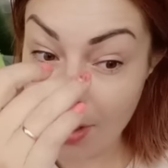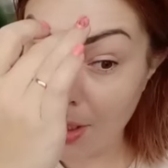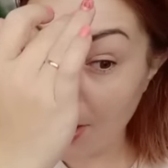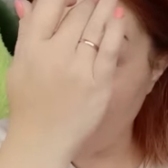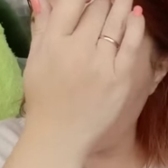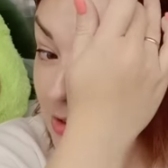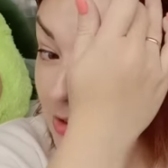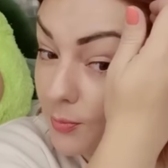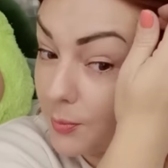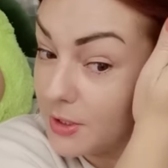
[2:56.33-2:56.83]

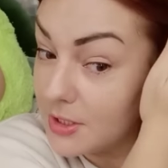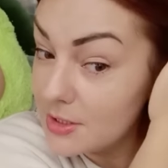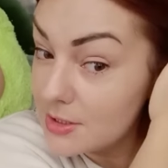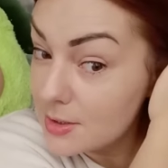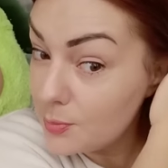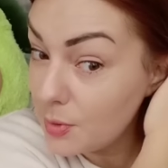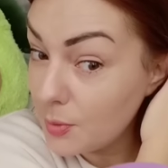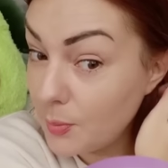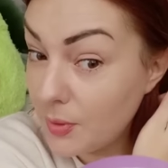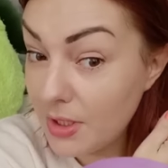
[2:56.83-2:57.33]
Она, в
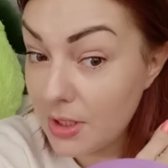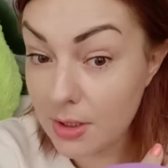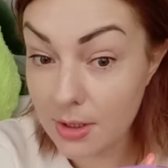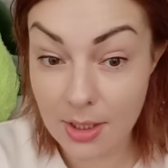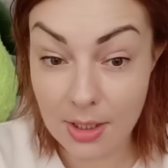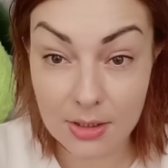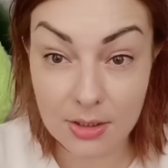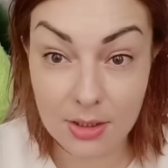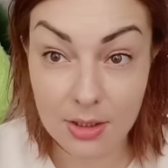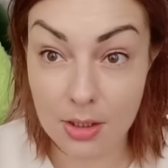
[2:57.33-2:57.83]
принципе,
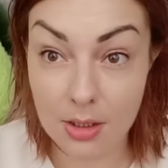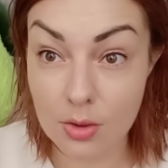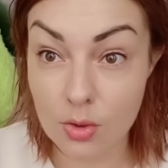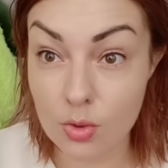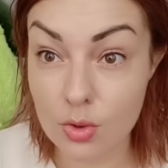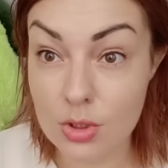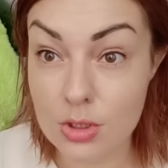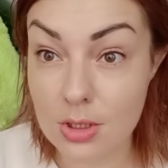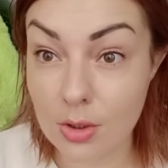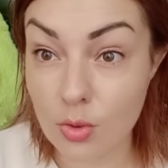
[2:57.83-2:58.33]
приятная,
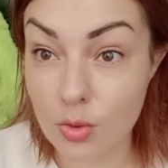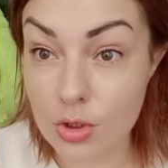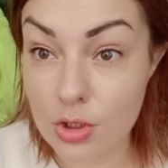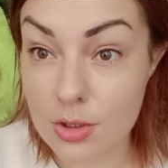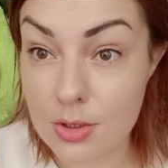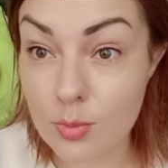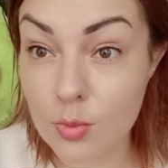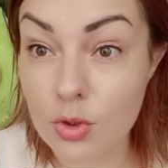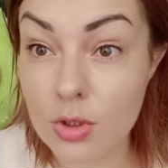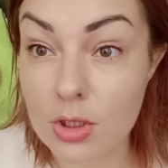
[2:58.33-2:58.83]
то есть на коже
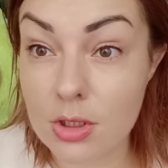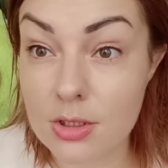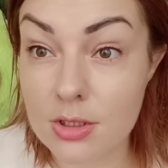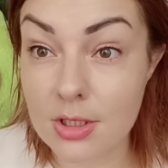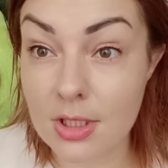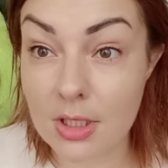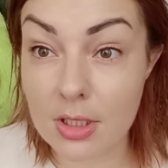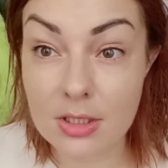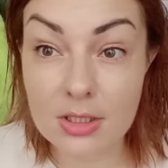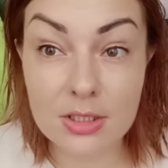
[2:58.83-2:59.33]
смотрится
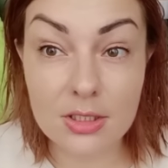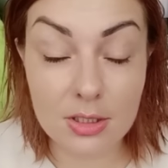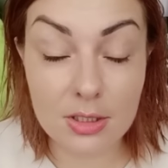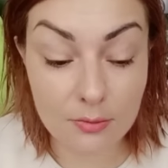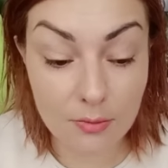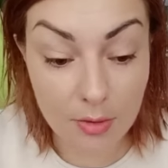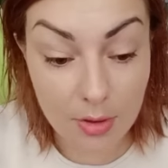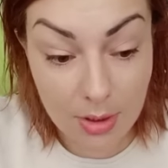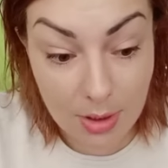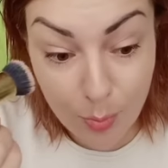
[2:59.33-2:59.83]

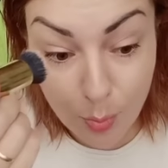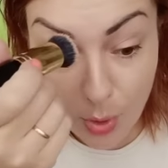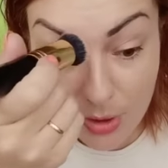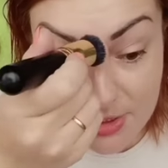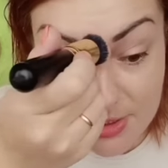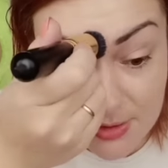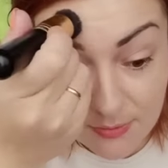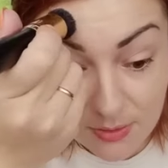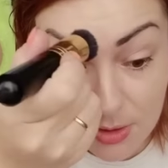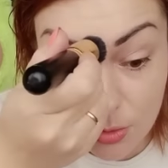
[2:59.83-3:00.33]
красиво и по
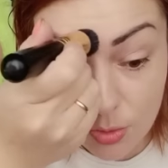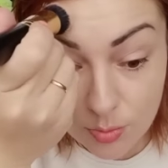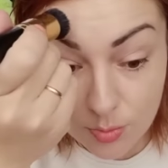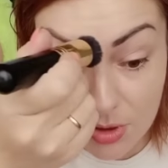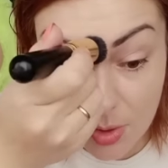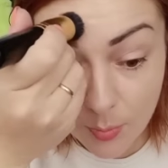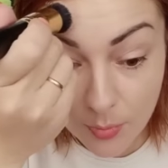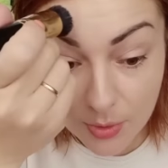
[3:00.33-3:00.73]
цвету мне